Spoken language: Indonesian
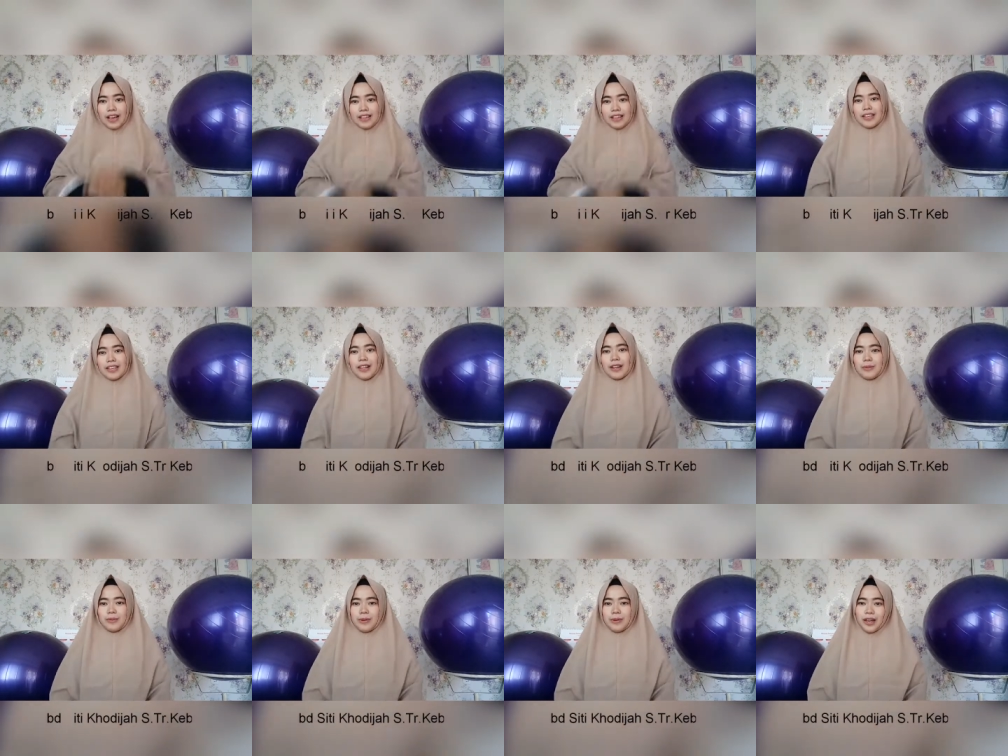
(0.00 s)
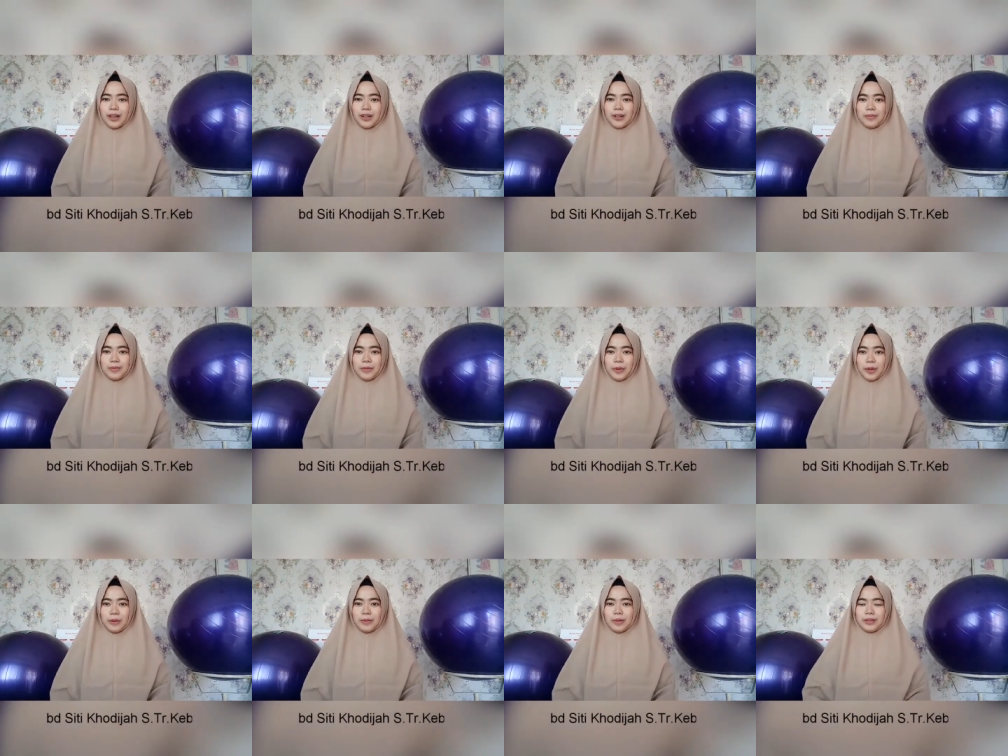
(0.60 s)

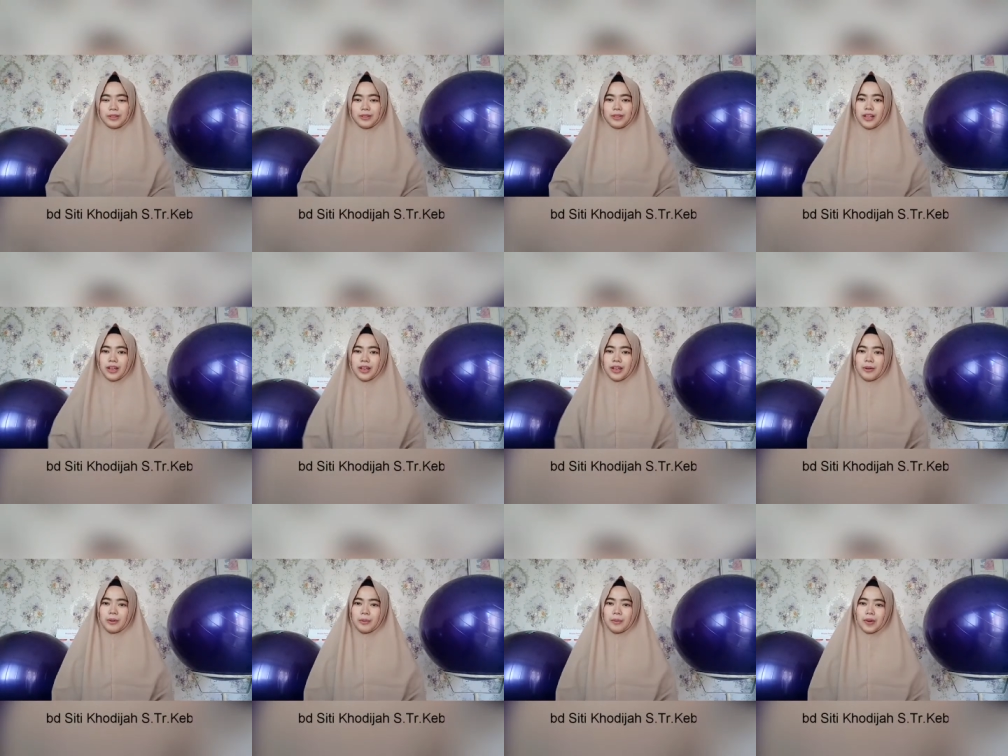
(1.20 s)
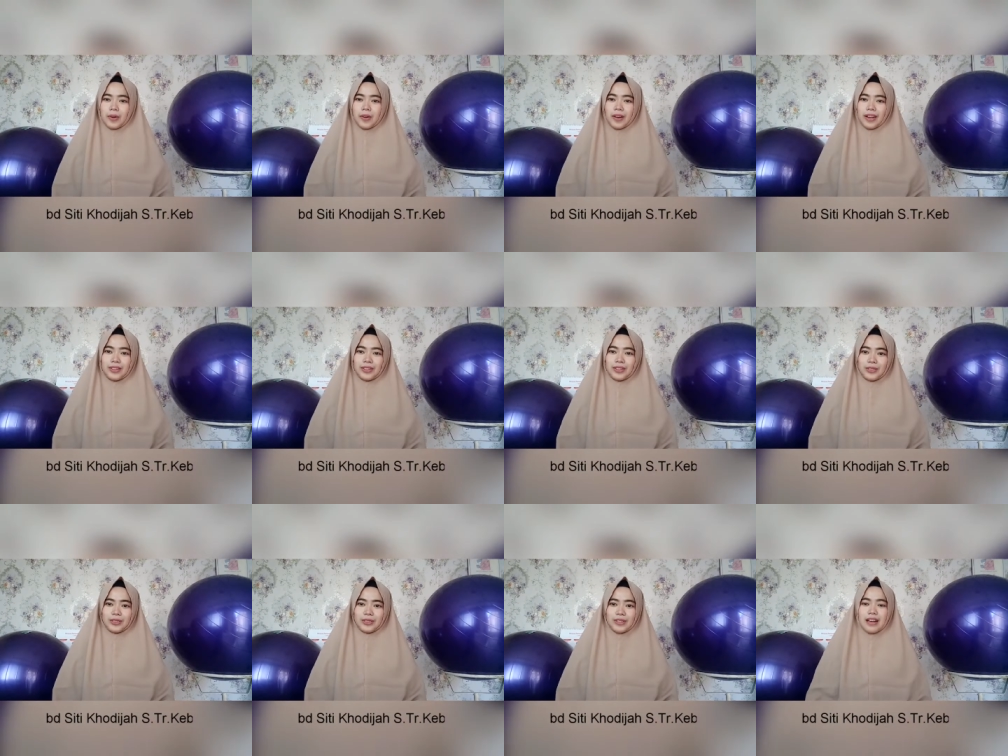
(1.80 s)
Assalamualaikum warahmatullahi
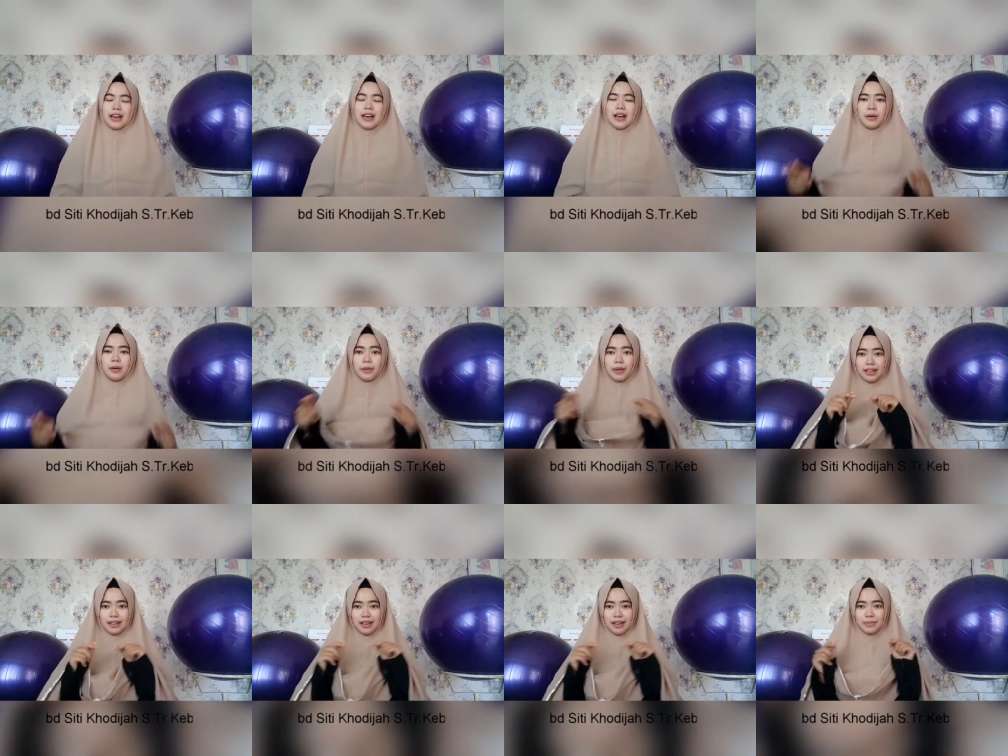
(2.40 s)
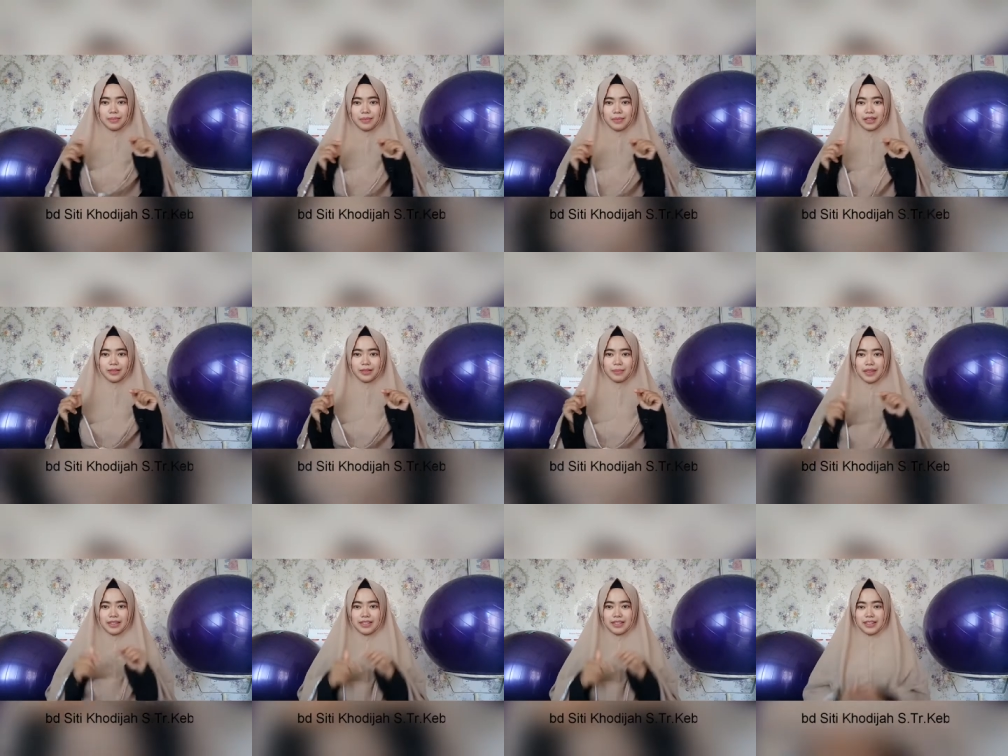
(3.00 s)
wabarakatuh Welcome
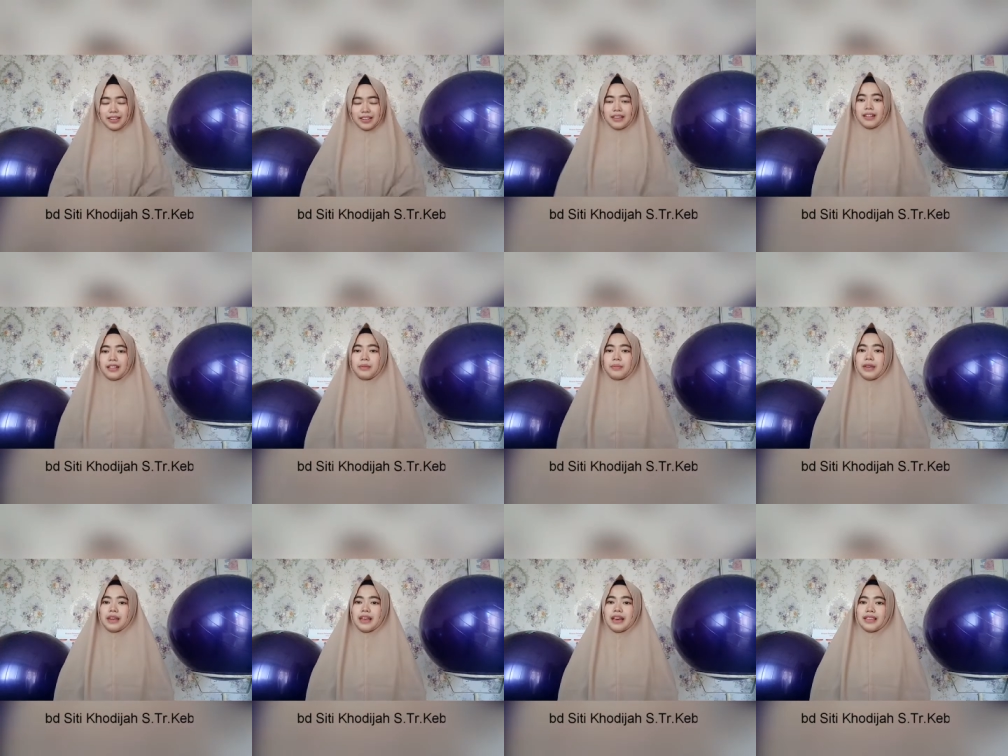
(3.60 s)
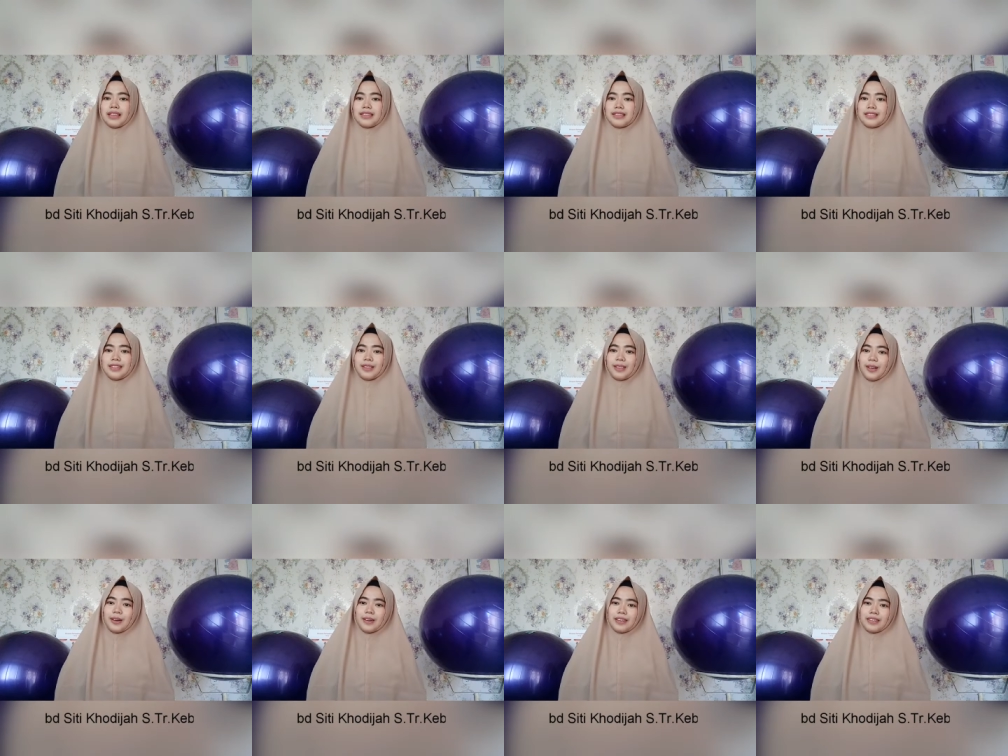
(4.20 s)
back to my channel Bidan
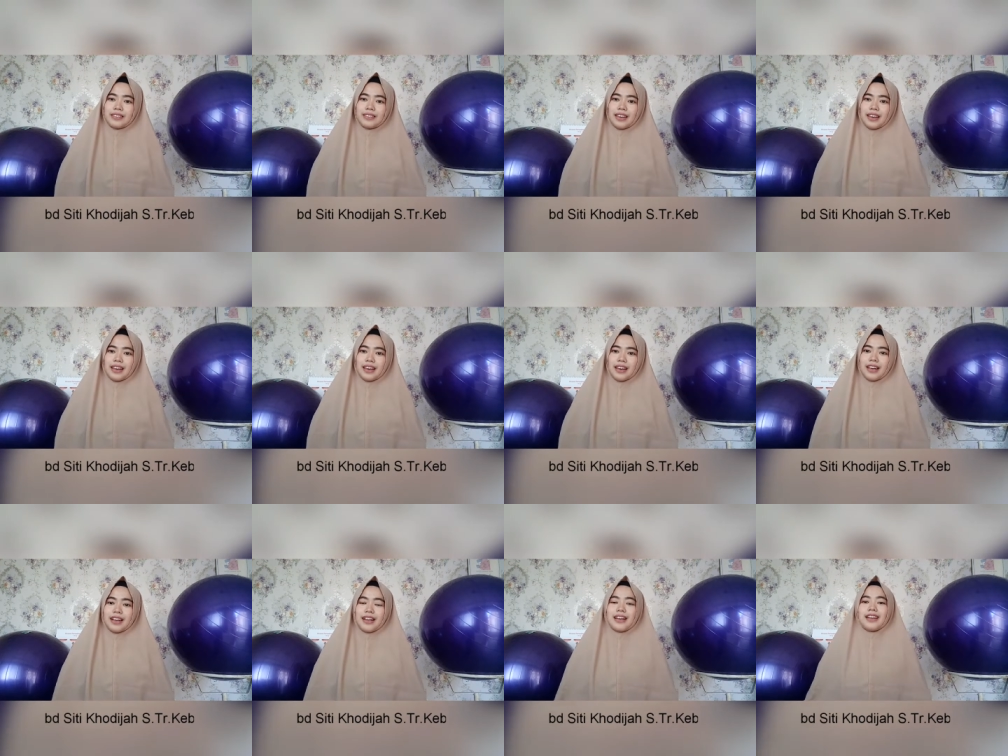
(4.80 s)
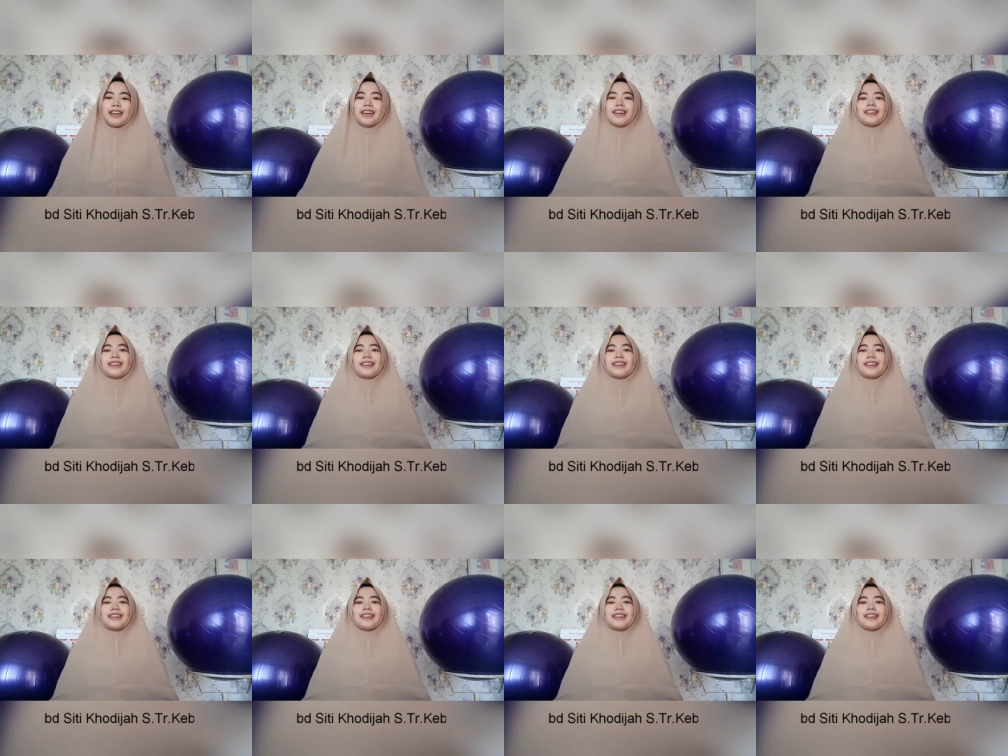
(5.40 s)
Siti Hodijah